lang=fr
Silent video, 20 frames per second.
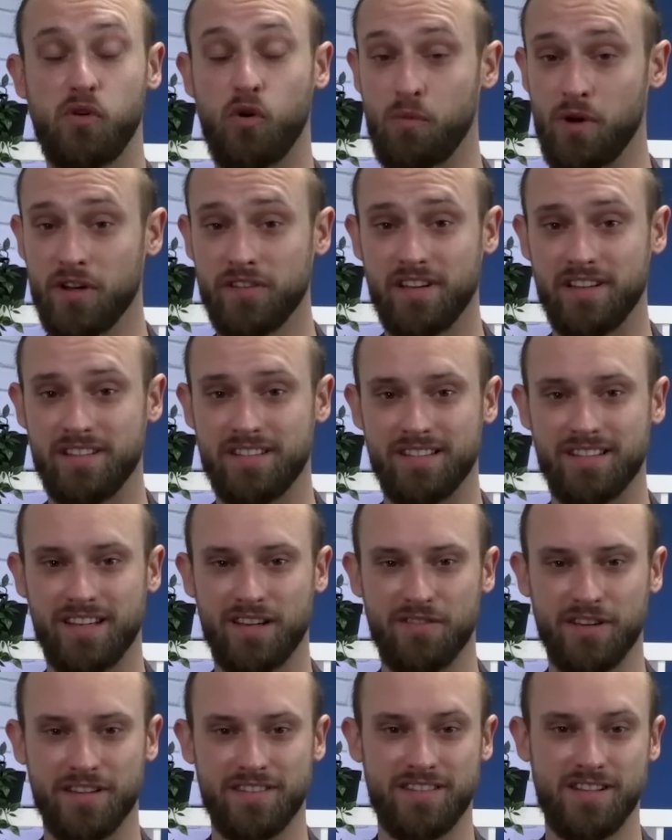Pour moi, ça a été très
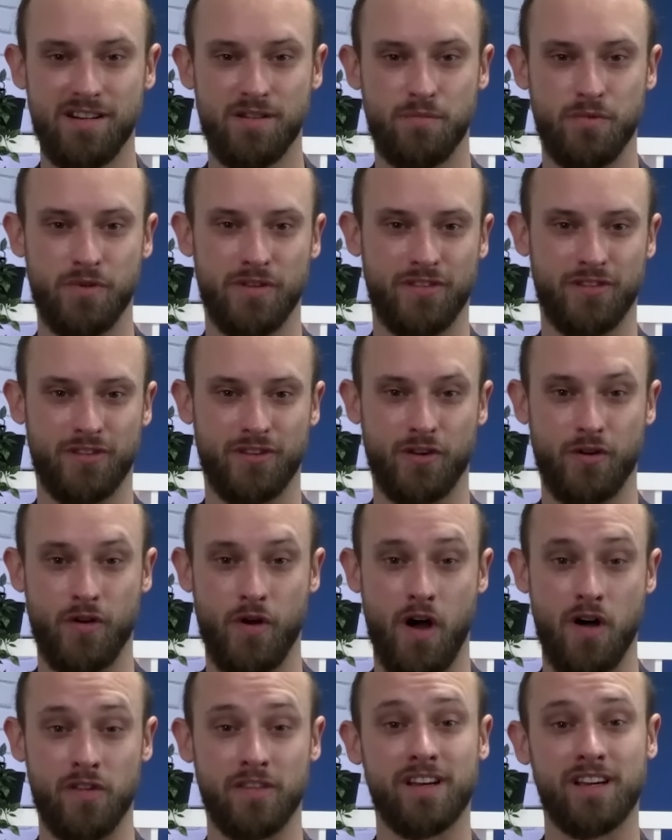facile puisque
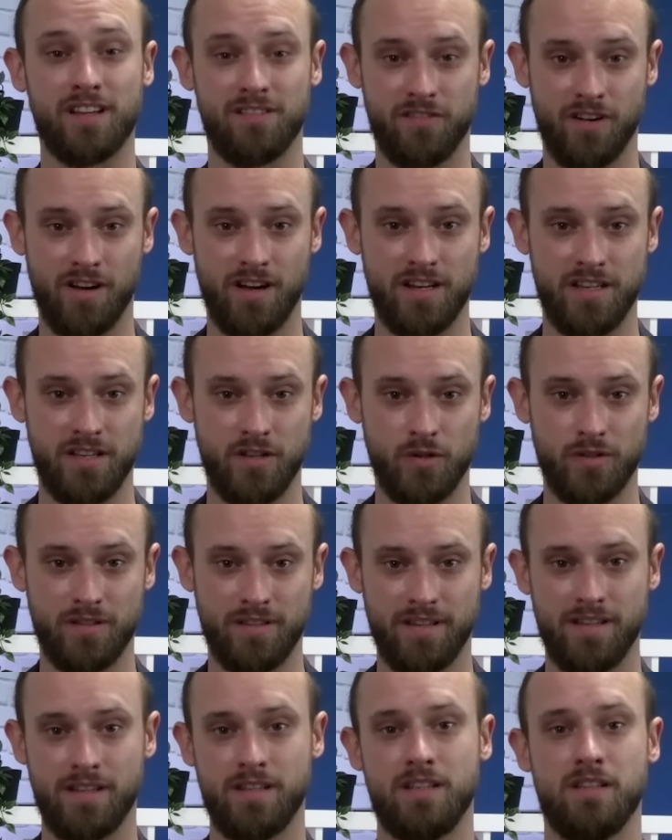en arrivant à l'IET,
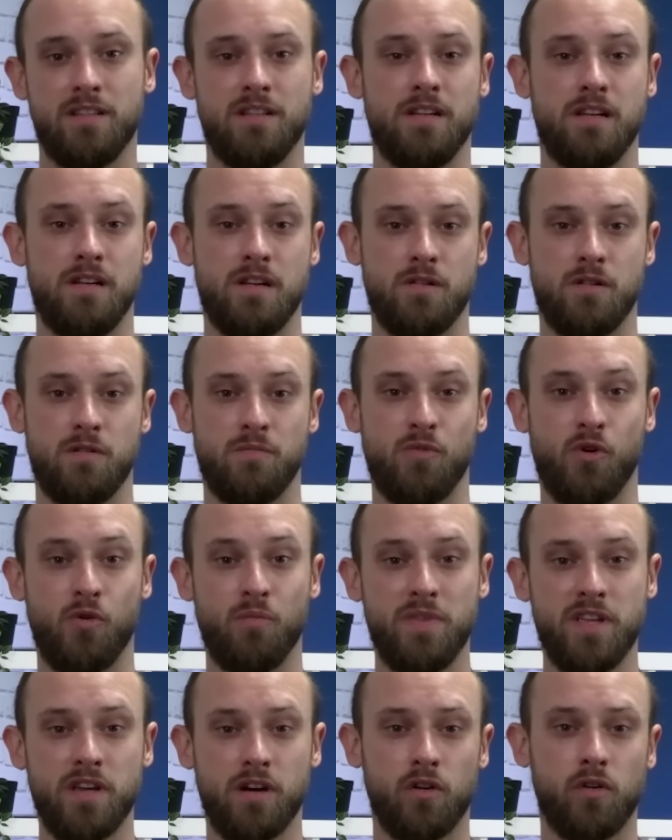ils euh, m'ont
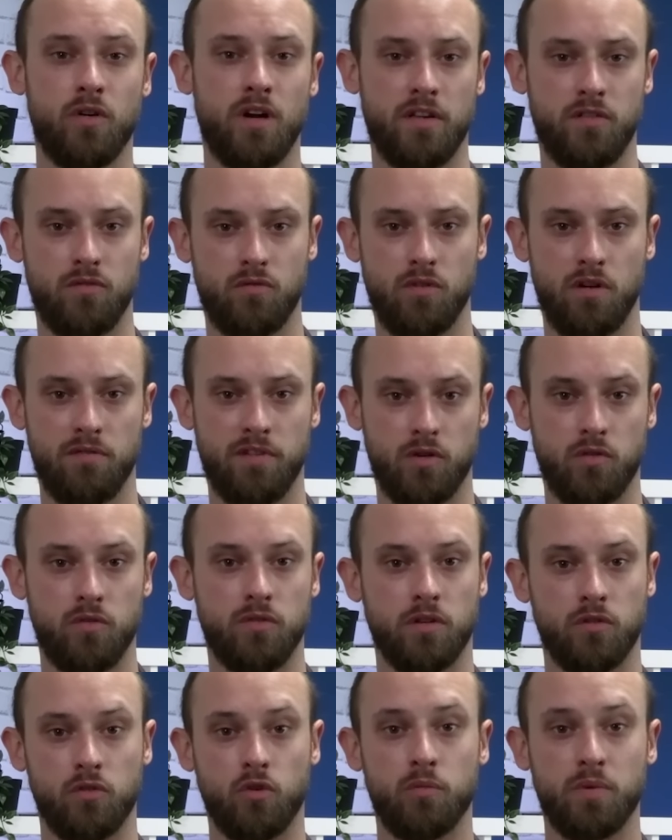mis en relation avec une
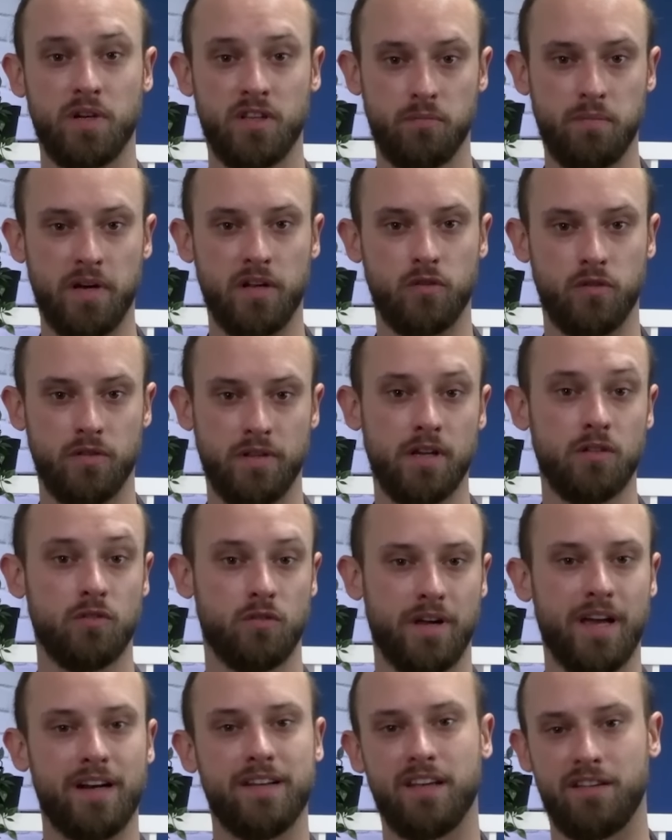entreprise partenaire,
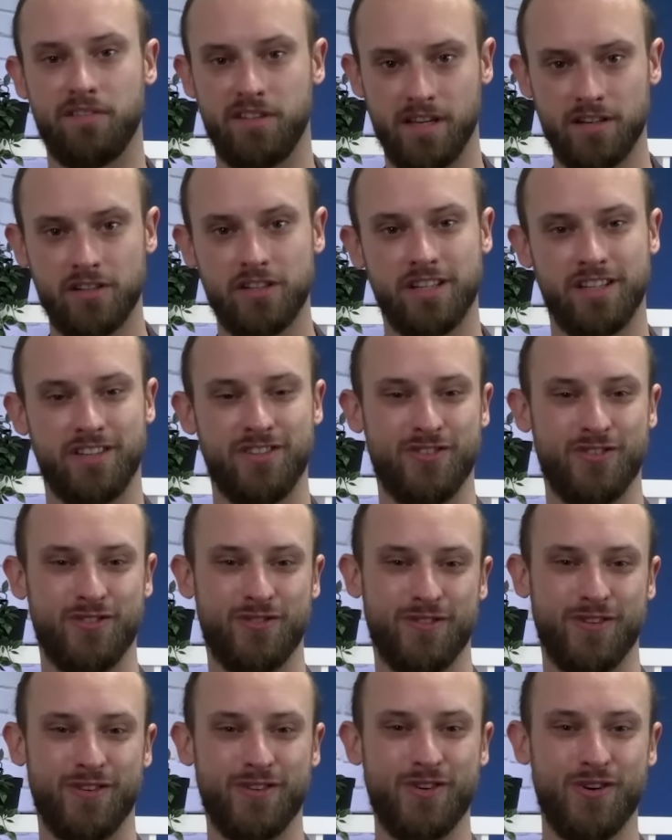donc Altavia, chez qui je
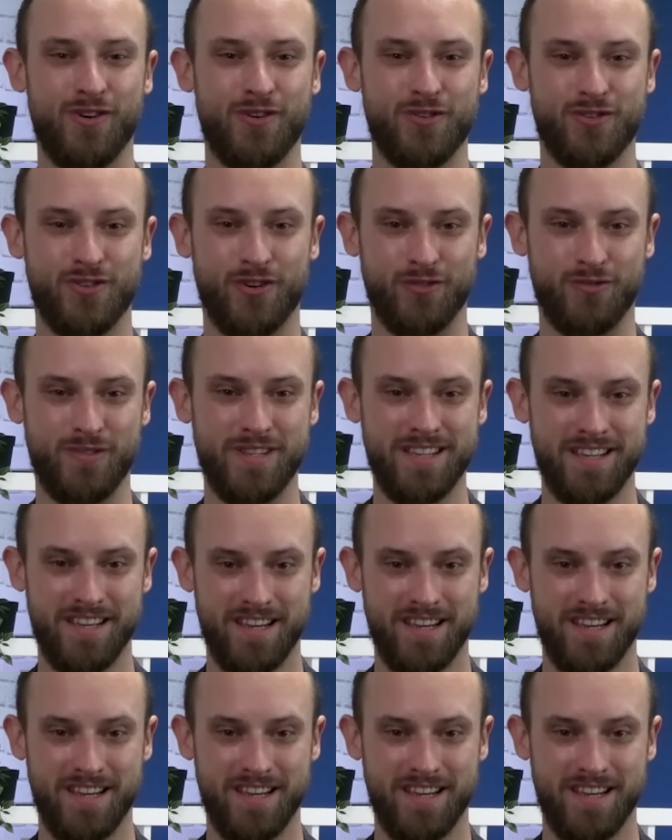suis encore aujourd'hui.